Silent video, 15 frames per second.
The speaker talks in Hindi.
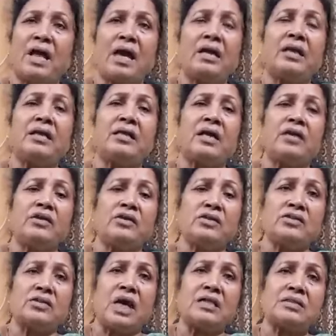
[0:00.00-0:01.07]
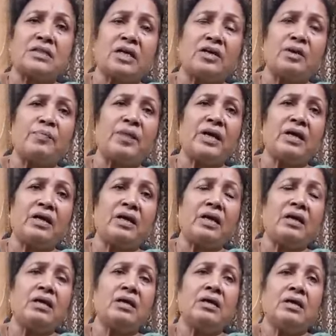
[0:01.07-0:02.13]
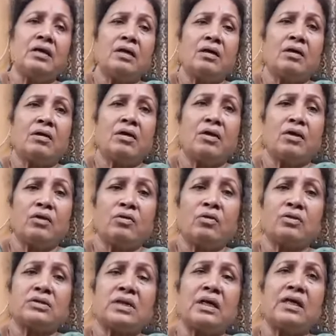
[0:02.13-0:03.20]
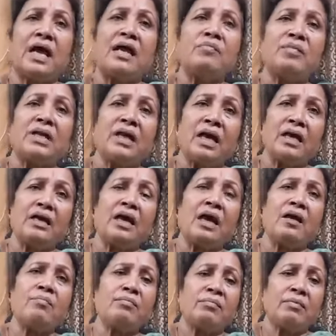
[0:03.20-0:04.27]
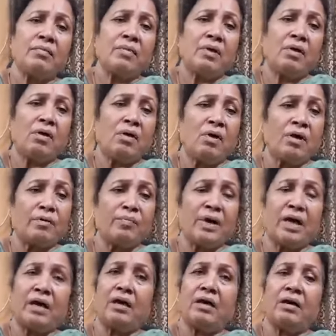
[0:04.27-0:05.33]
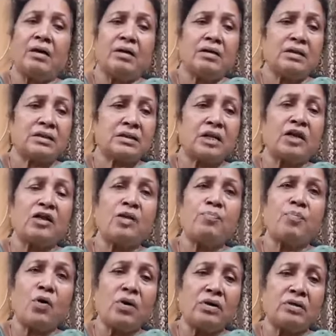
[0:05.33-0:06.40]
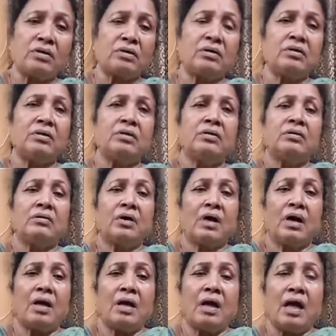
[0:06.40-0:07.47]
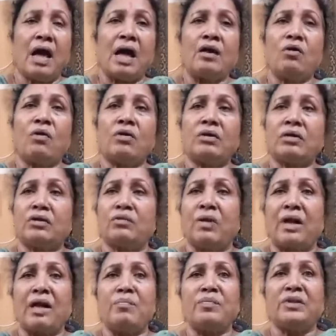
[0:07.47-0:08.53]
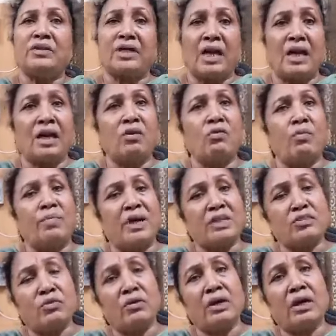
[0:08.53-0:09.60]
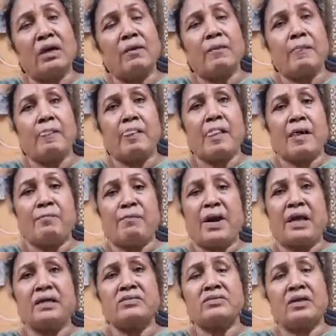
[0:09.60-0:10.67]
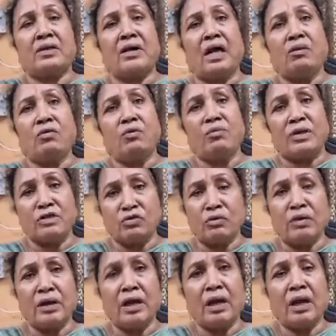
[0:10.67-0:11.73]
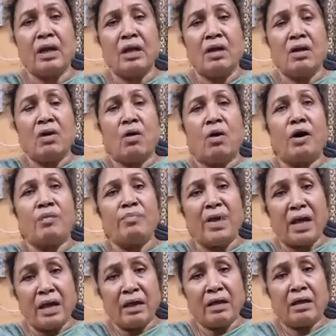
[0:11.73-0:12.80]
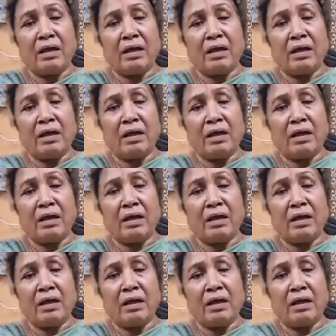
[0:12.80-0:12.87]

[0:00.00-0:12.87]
बना करके इनकी जांच करनी पड़ेगी इनको संज्ञान में लेंगे हम और मैं इसका रिपोर्ट आयोग के द्वारा मंत्रालय को भेजूंगी भारत सरकार को भेजूंगी और मैं